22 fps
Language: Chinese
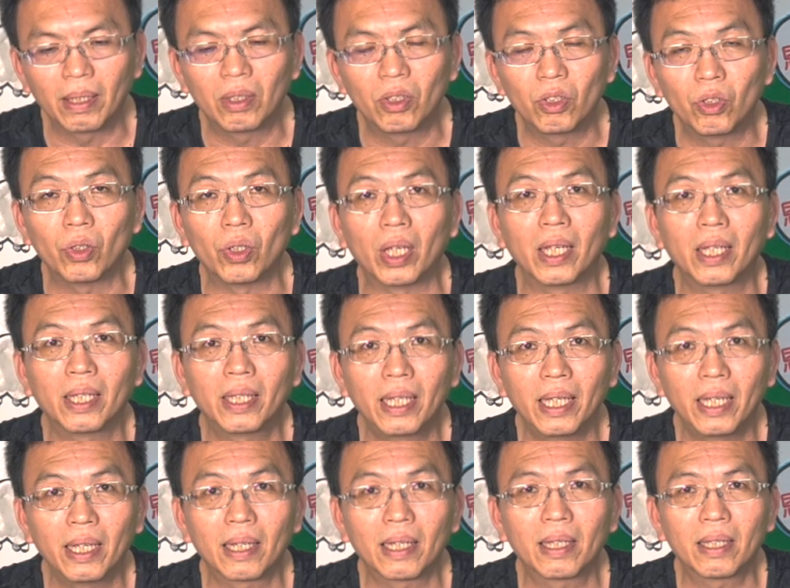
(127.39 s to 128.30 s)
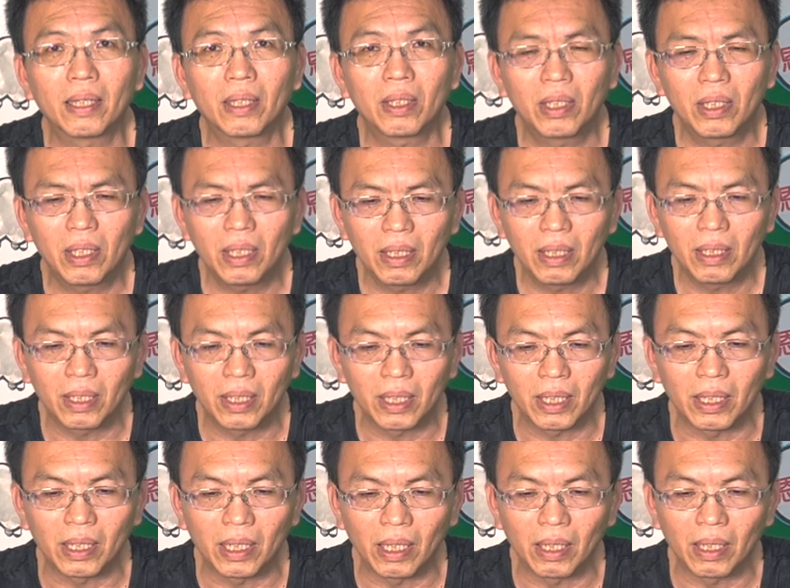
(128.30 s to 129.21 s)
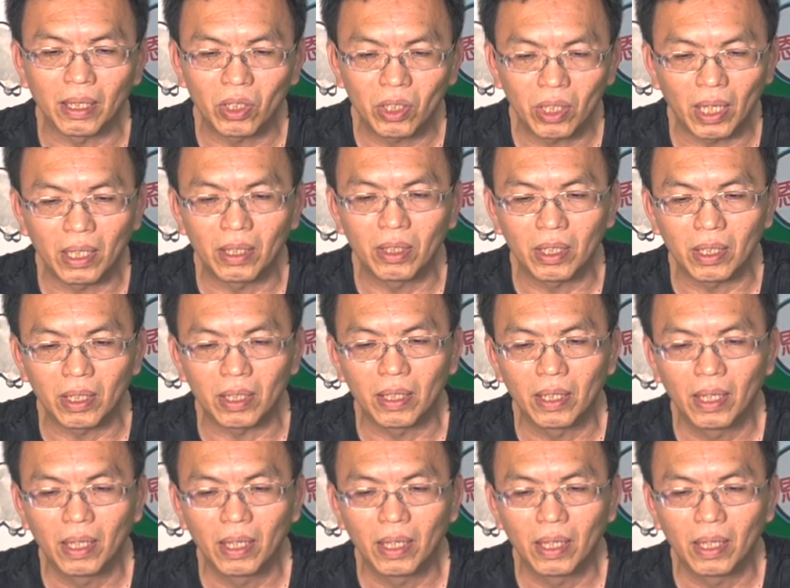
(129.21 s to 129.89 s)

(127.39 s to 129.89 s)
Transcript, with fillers: 决定自己的身子，